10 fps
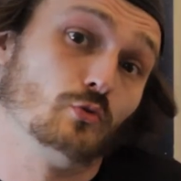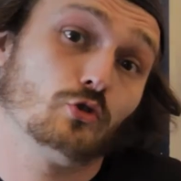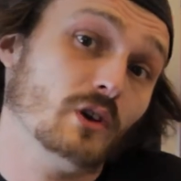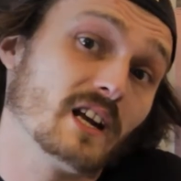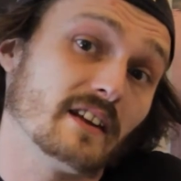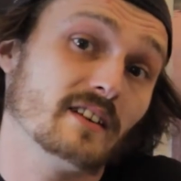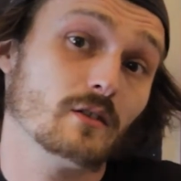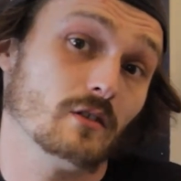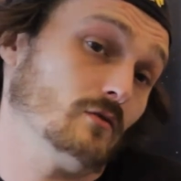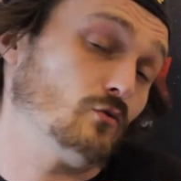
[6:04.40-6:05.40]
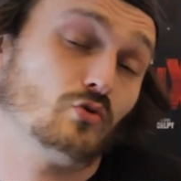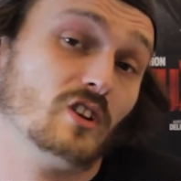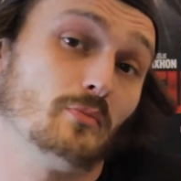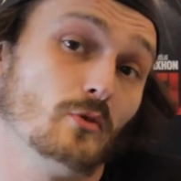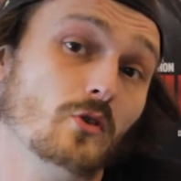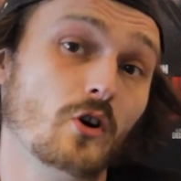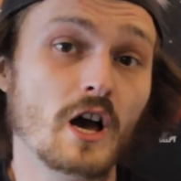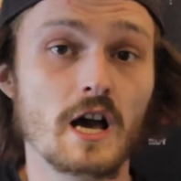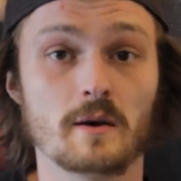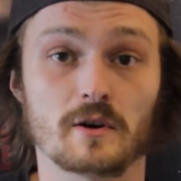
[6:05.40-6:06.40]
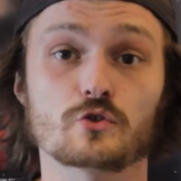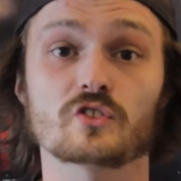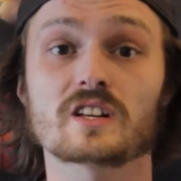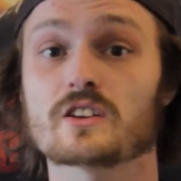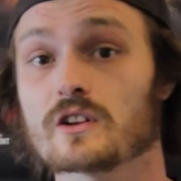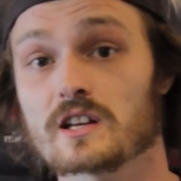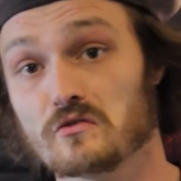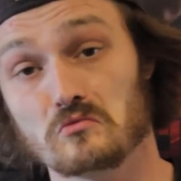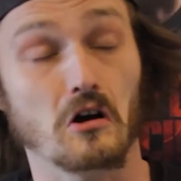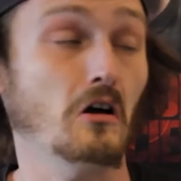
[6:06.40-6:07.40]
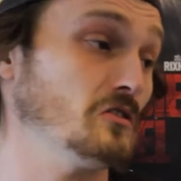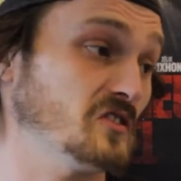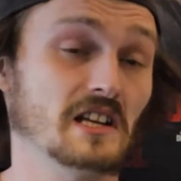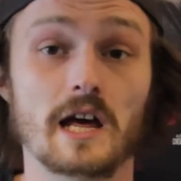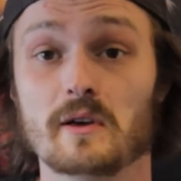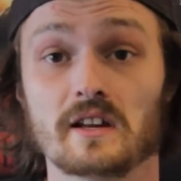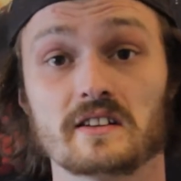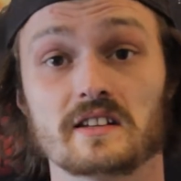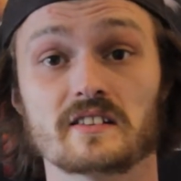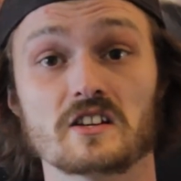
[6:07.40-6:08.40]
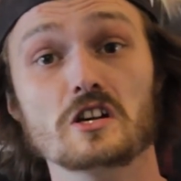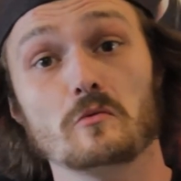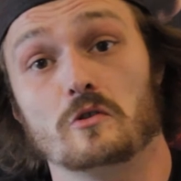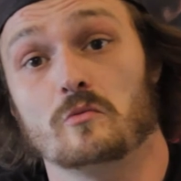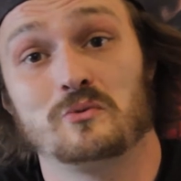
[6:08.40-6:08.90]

je me suis éclaté, quoi. tout simplement. Après, je sais qu'il y en a qui vont me dire, ah, c'est de la merde et t'exagères, mais